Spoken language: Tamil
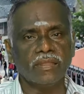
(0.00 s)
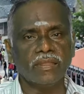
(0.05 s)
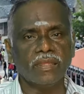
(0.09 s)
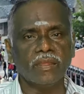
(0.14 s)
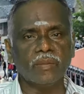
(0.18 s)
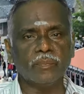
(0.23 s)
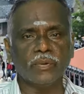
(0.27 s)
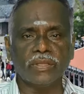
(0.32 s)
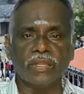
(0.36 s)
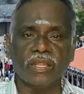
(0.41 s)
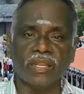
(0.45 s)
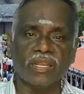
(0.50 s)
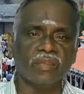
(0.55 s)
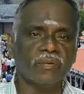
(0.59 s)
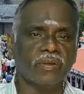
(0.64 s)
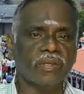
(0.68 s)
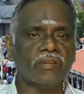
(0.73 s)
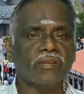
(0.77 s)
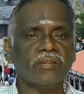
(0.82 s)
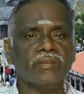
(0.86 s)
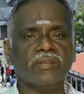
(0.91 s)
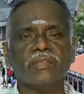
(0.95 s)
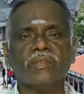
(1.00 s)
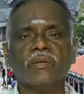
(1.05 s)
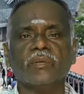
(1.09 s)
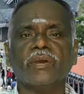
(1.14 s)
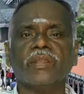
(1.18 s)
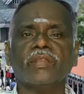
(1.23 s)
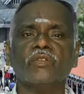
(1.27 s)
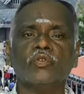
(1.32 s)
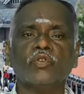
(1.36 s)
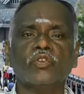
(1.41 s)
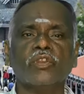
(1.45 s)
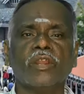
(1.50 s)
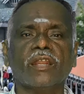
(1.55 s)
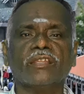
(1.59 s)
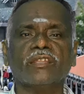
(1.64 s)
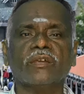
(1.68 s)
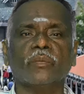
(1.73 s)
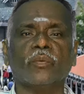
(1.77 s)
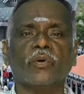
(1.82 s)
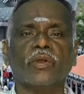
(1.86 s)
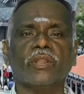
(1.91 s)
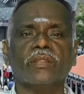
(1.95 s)
அதாவது இப்போ நிறைய பேர் வந்து அந்த மாதிரி சுற்றுலா
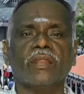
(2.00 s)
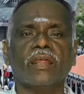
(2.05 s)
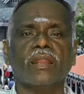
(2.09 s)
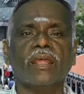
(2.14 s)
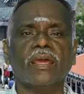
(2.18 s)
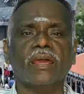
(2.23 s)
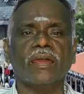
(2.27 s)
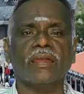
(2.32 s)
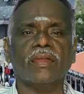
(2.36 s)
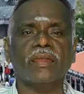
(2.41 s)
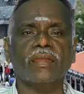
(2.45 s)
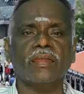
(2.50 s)
இடத்துக்கு போகிறதால